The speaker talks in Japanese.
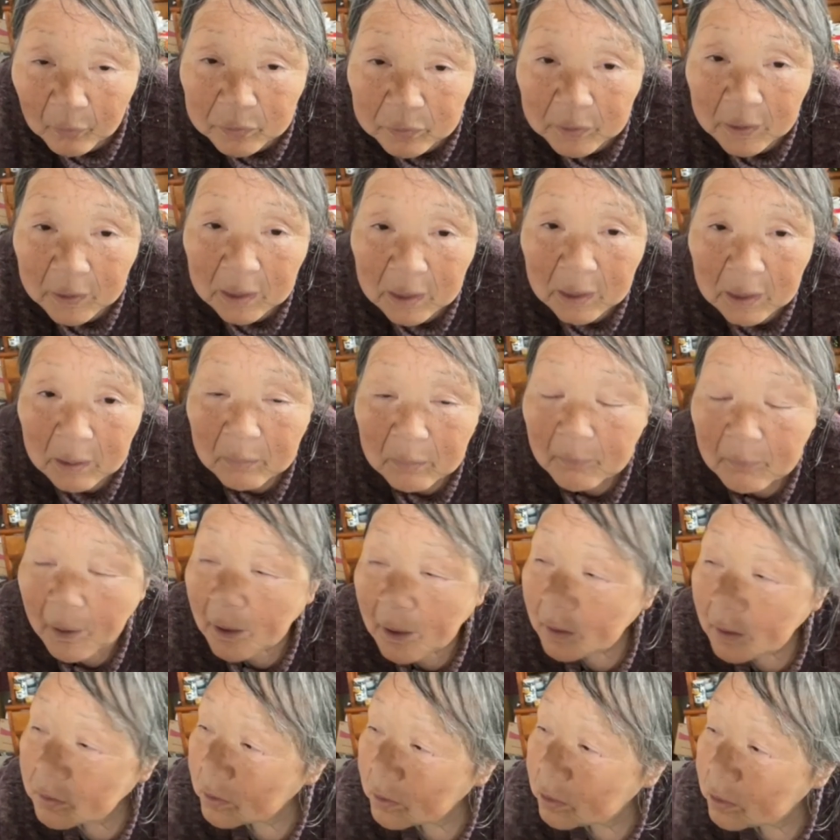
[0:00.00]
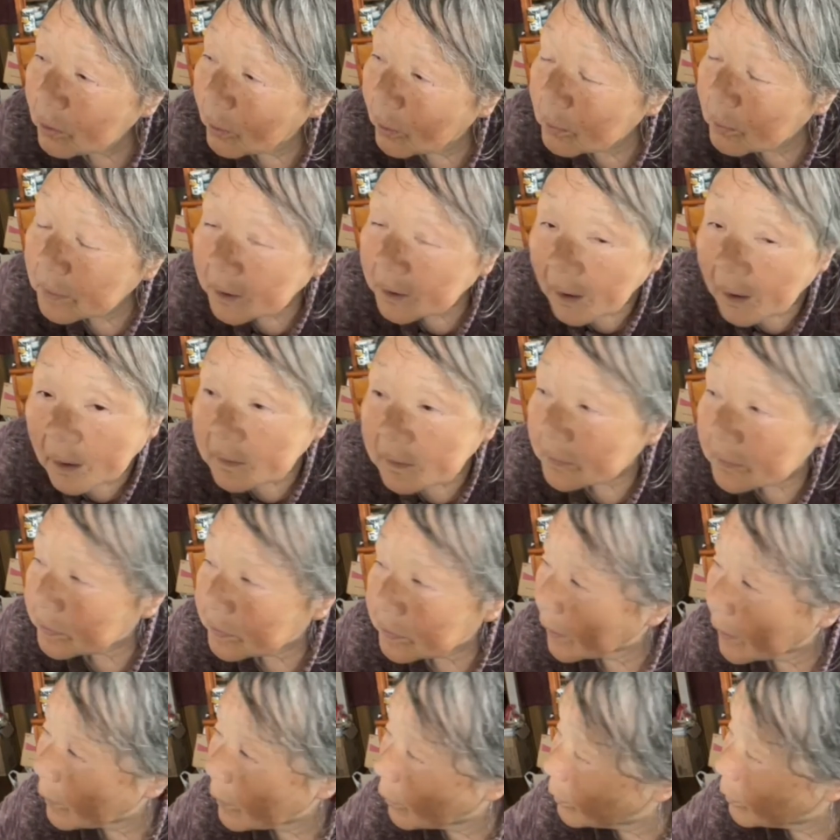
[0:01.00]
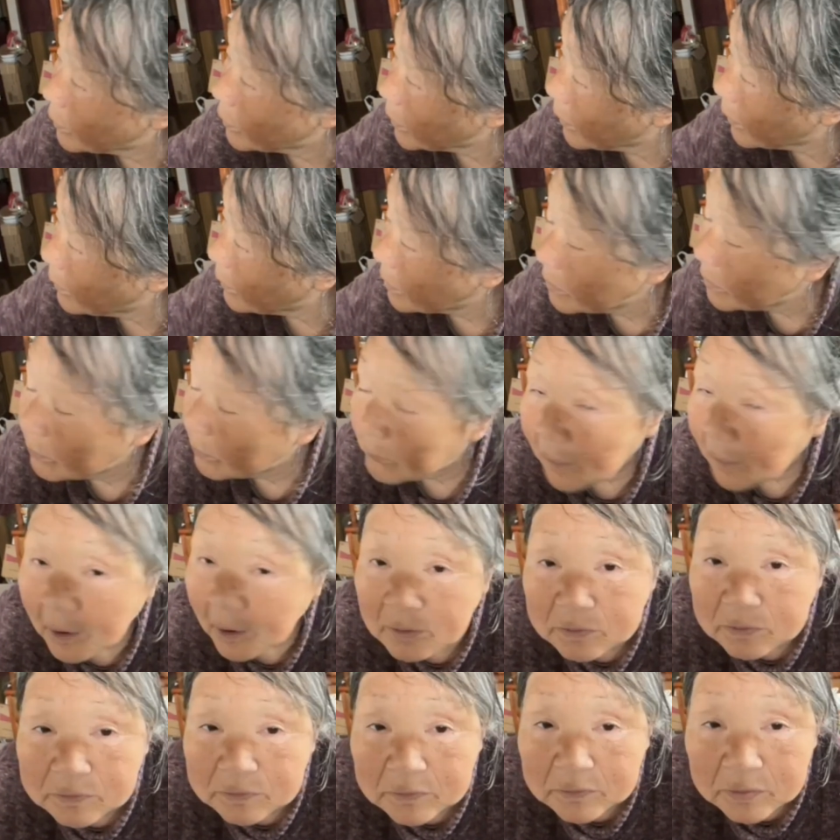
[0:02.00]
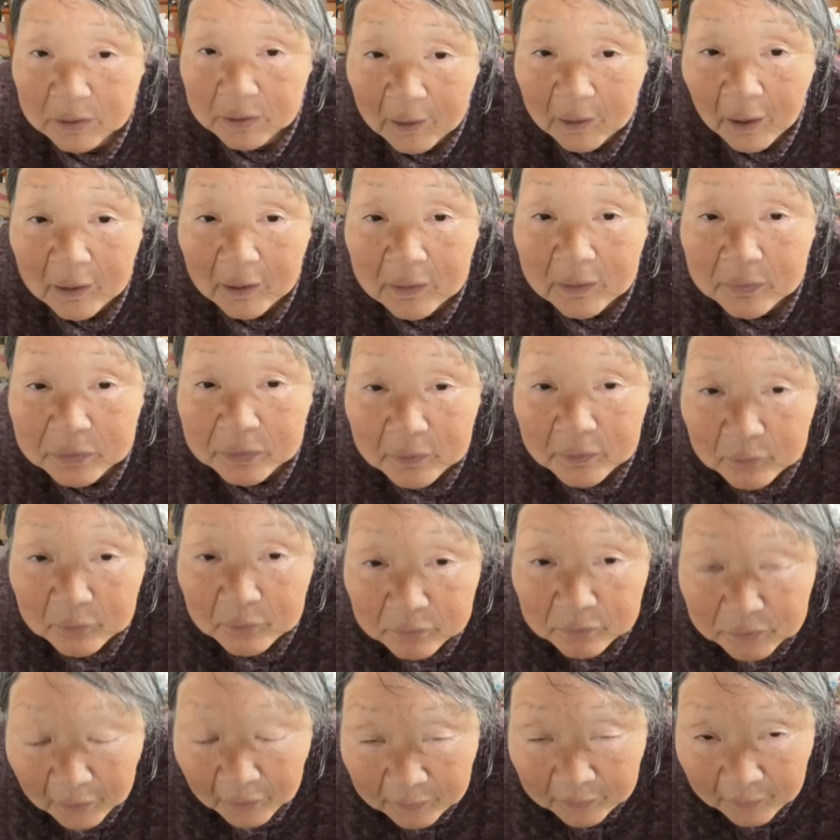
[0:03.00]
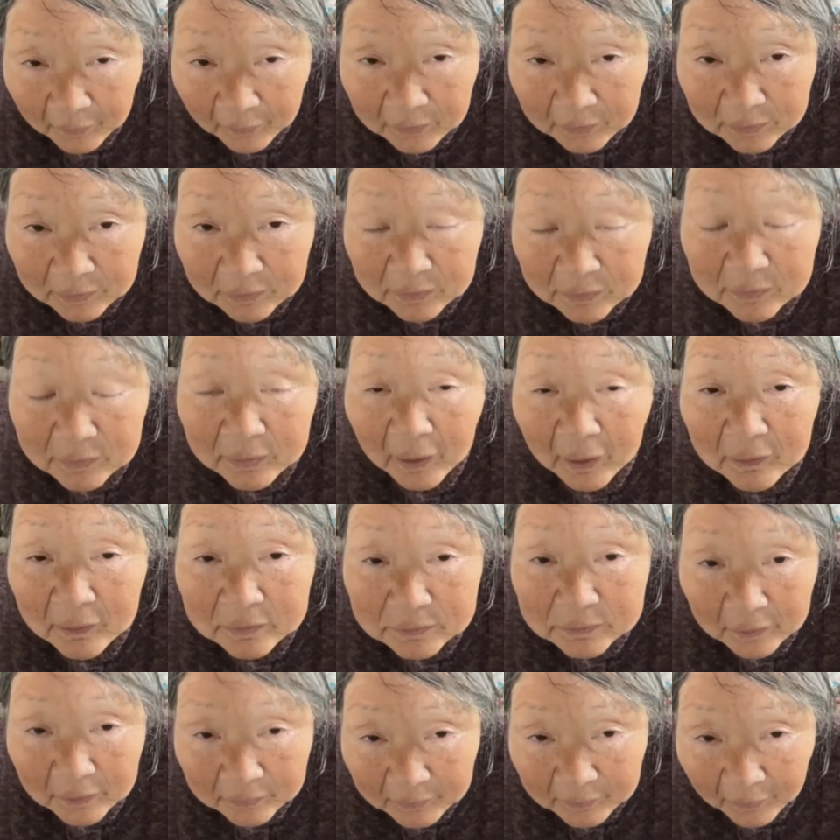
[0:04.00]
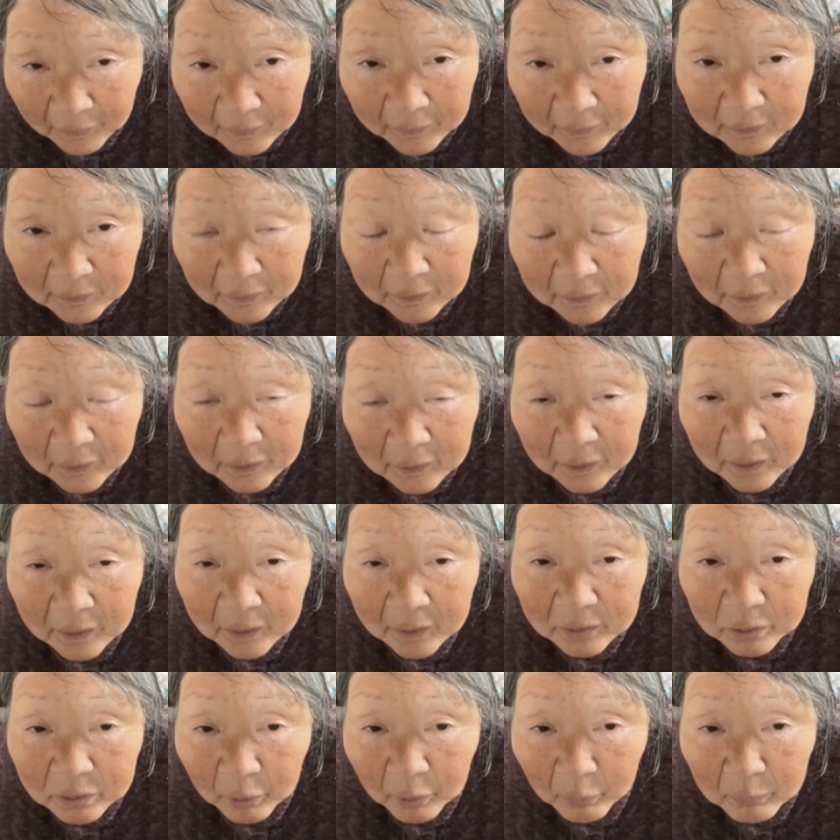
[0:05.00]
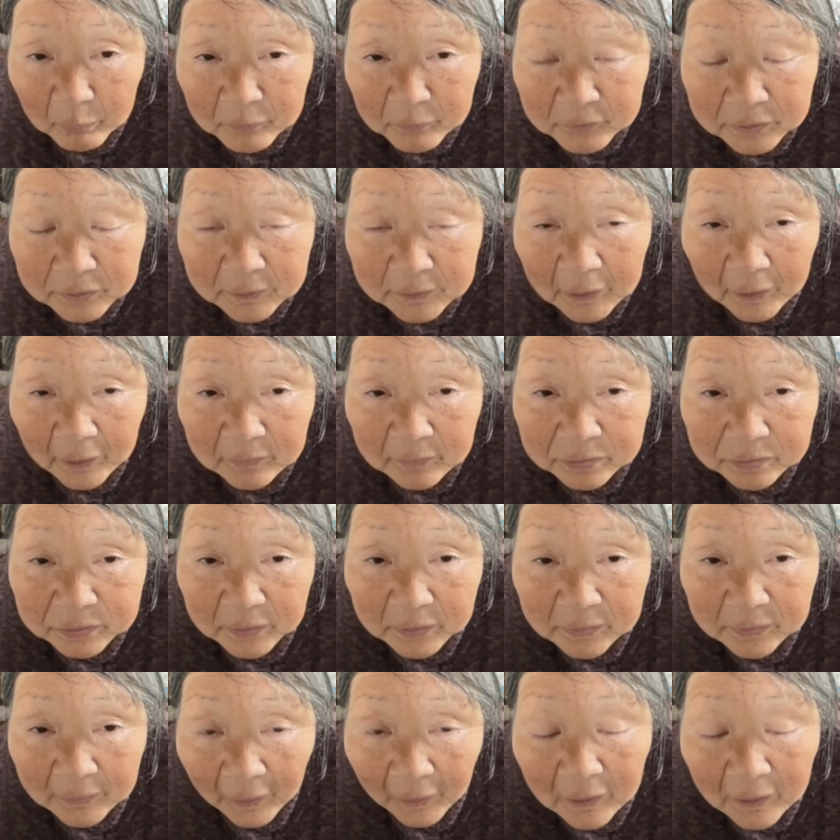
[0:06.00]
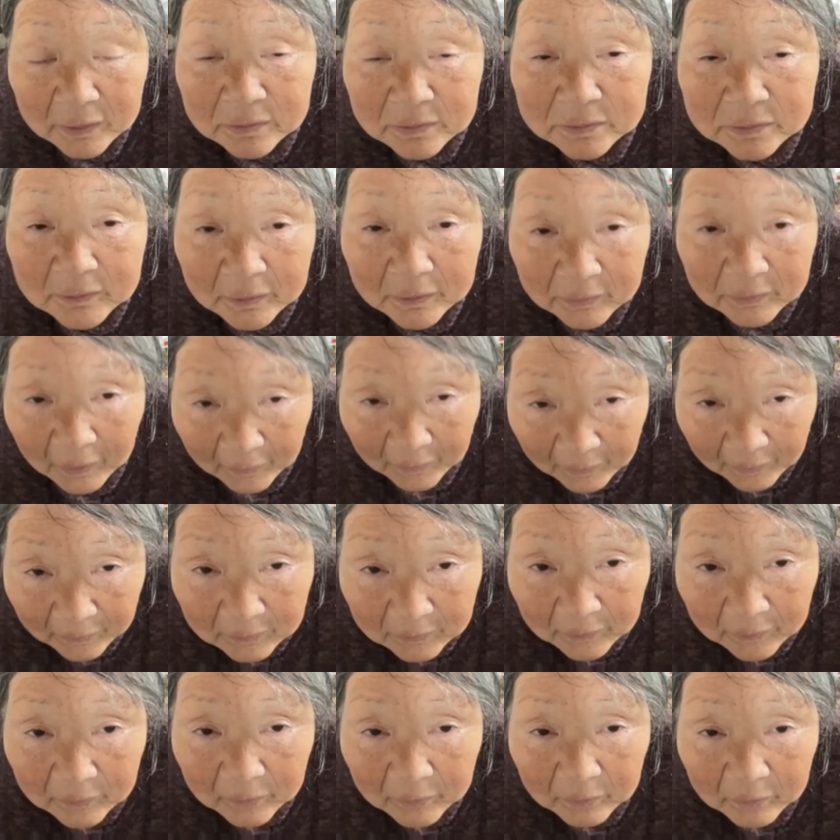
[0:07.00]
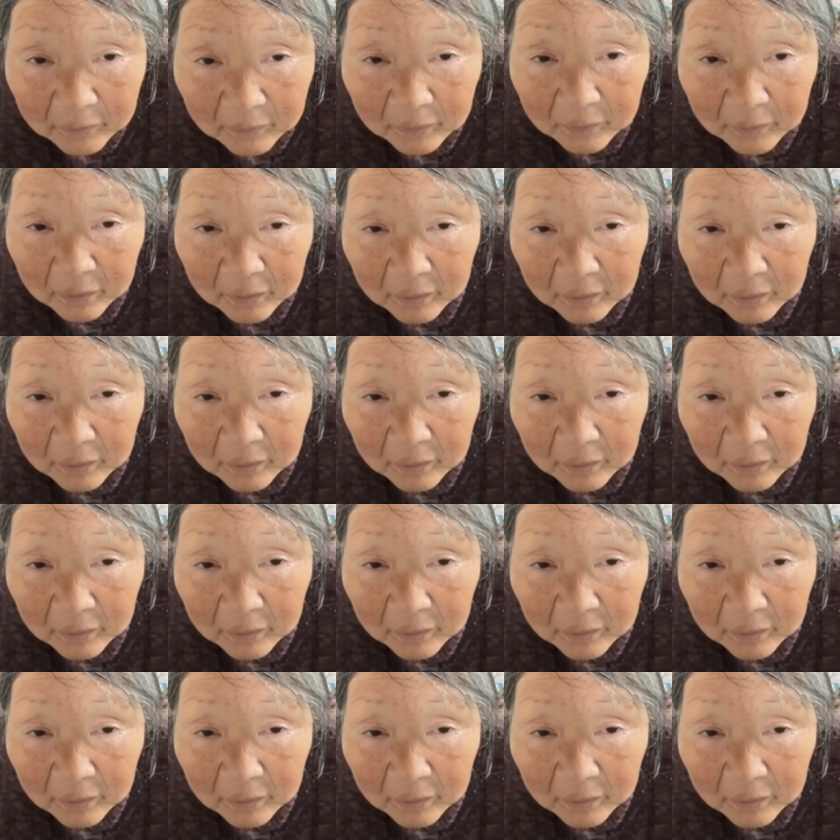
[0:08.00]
ほんで、今飲みかけて、ほんで、毎日出かけてるじゃない。いないじゃない。飲む機会ってないんじゃない